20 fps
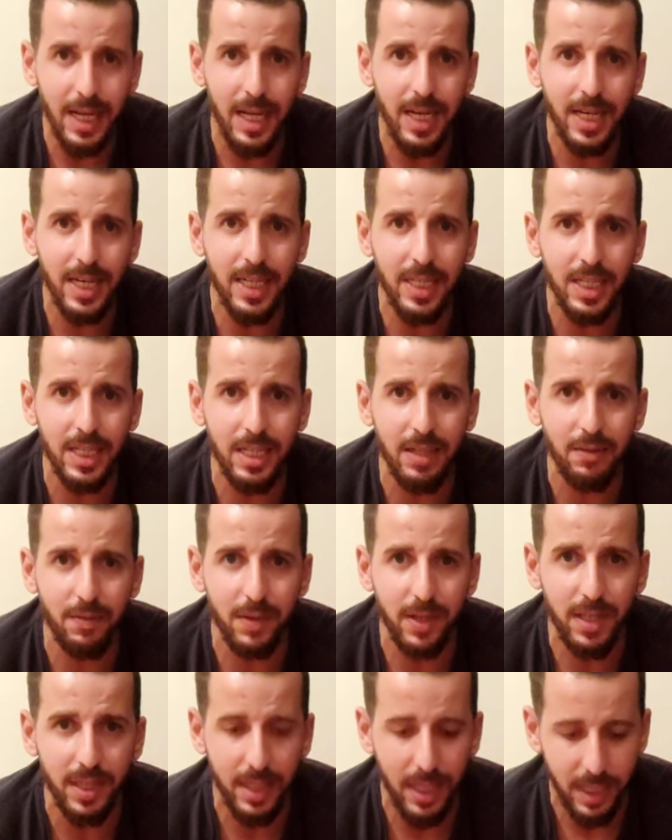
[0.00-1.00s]
نخليك
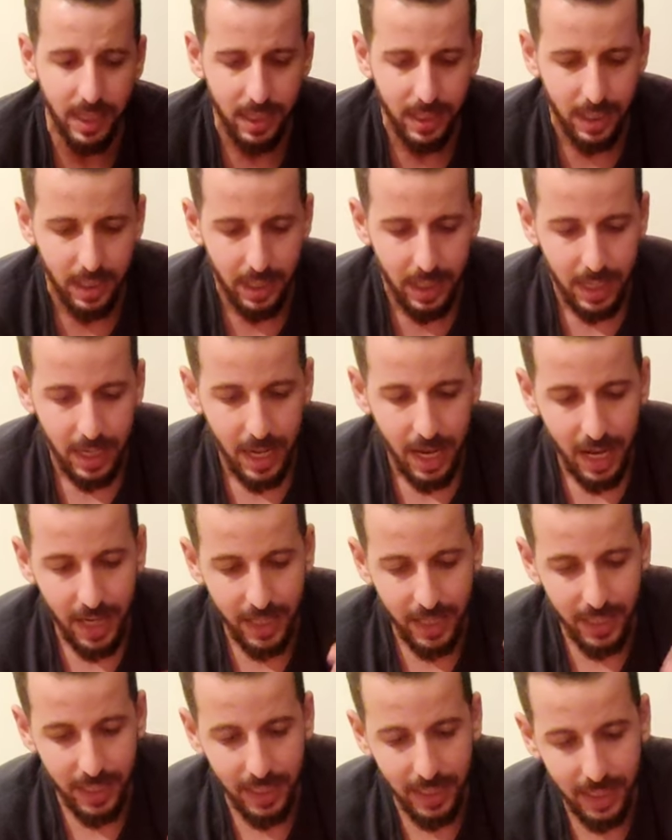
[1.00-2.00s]
تيفيتي
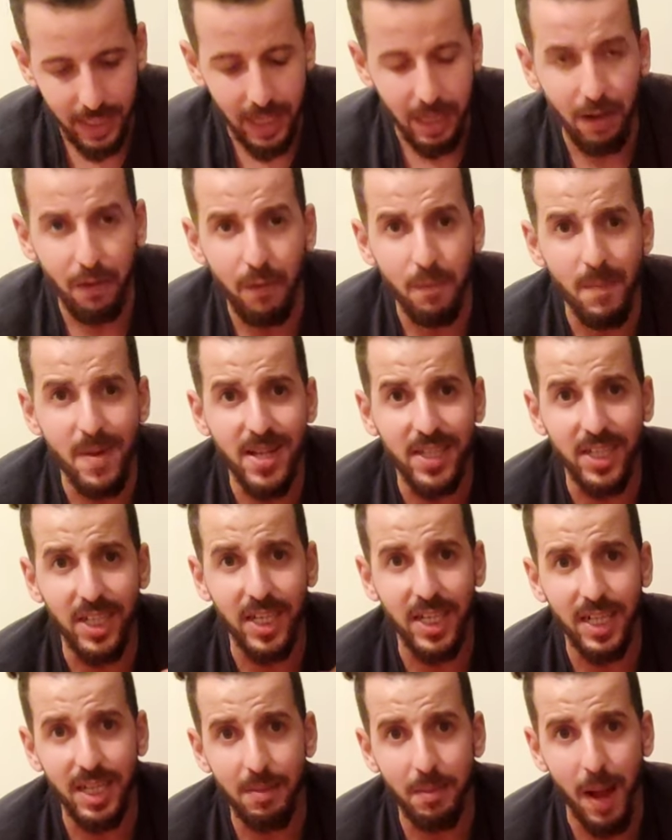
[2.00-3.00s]
انك تطيح في
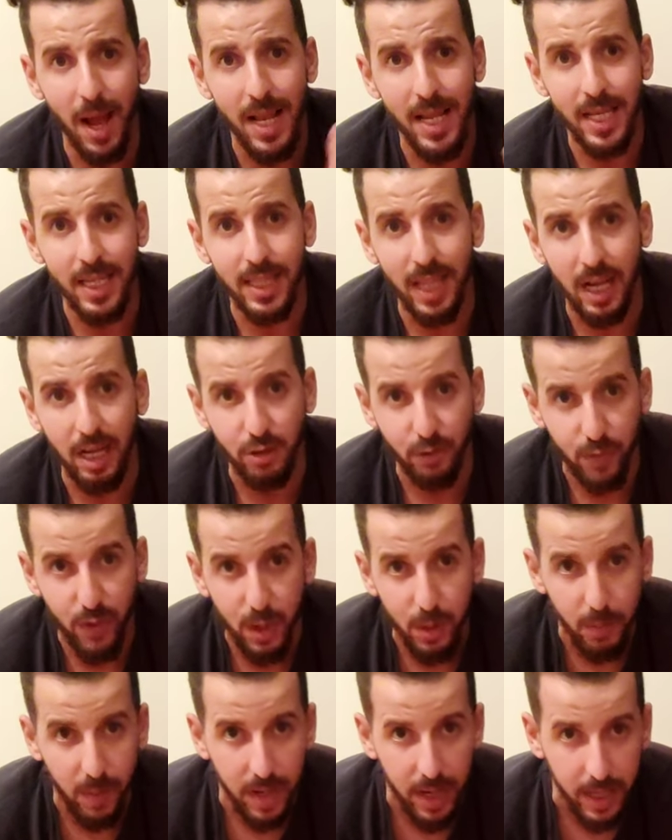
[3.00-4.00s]
مشاكل بحال اللي طحت
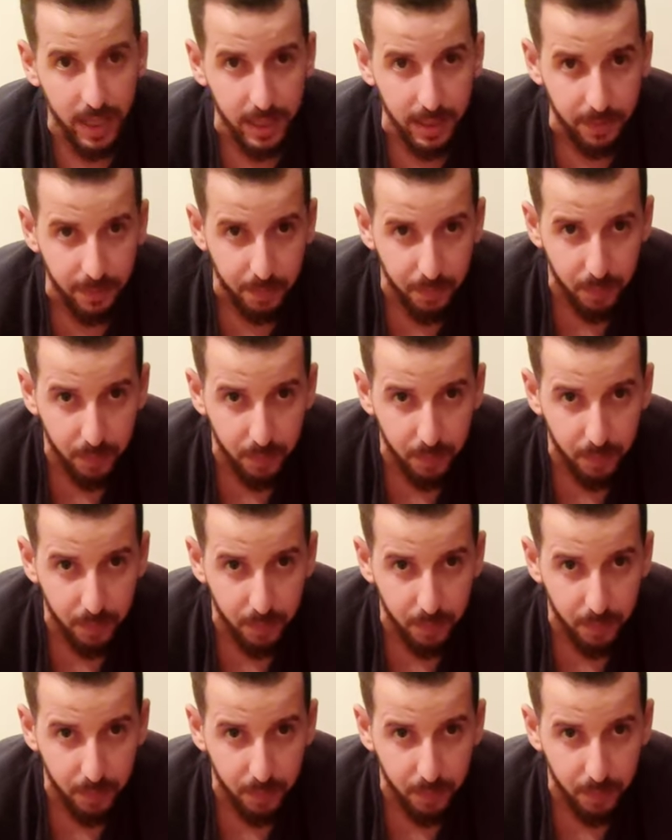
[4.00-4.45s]
فيهم انا